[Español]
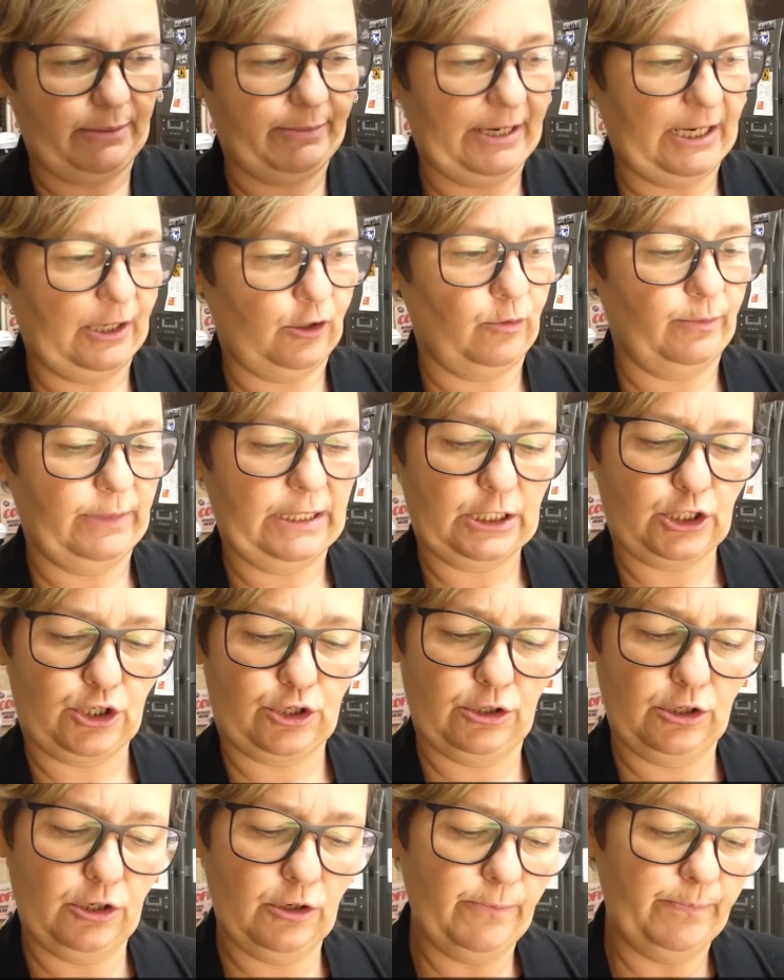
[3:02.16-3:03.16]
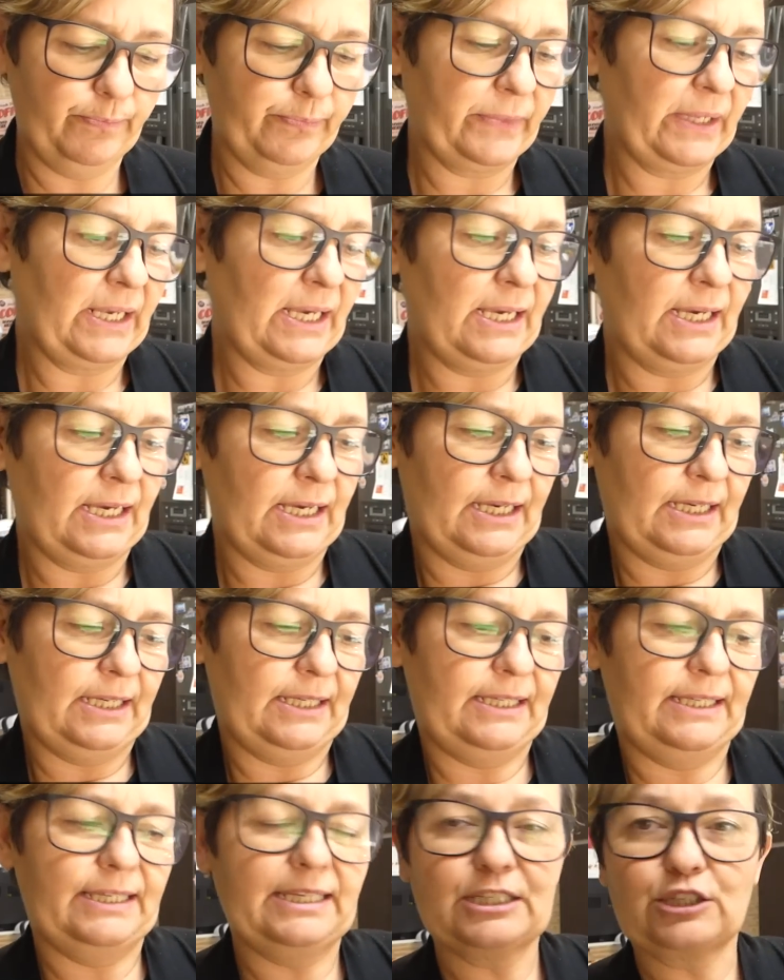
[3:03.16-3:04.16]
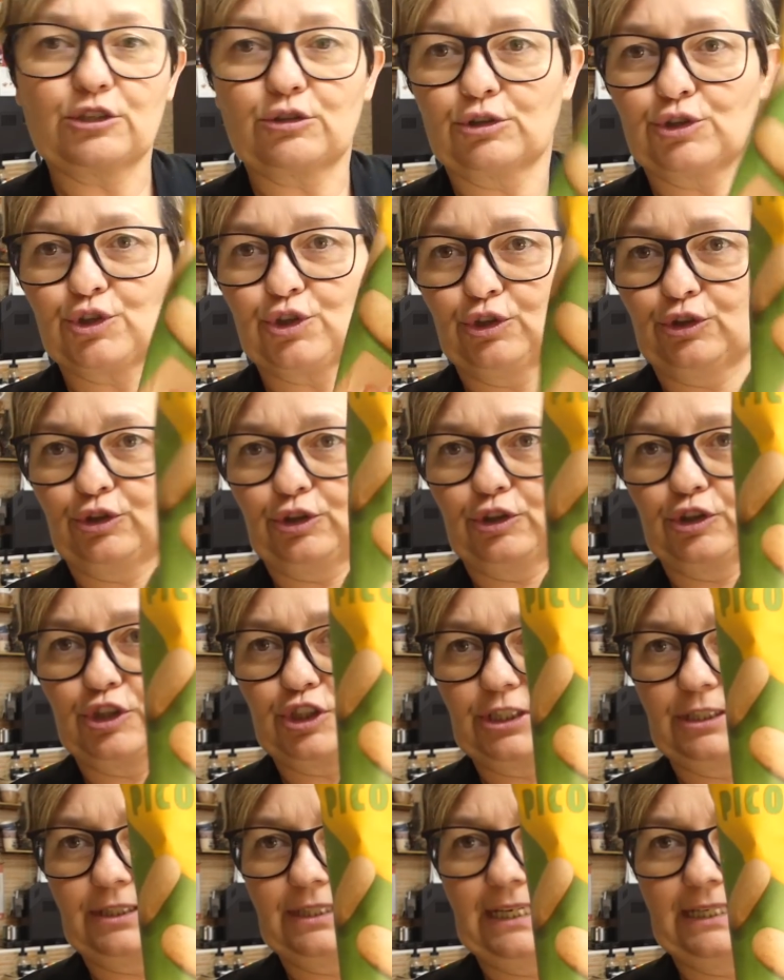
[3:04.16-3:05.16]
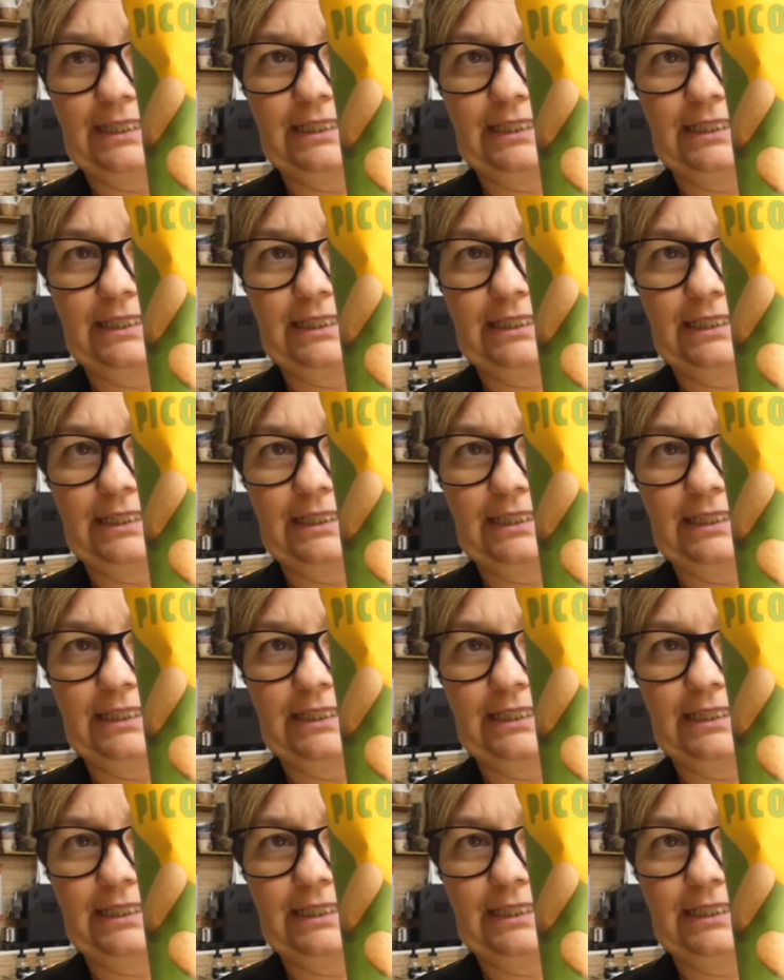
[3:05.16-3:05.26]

para comer solo. Y estos otros de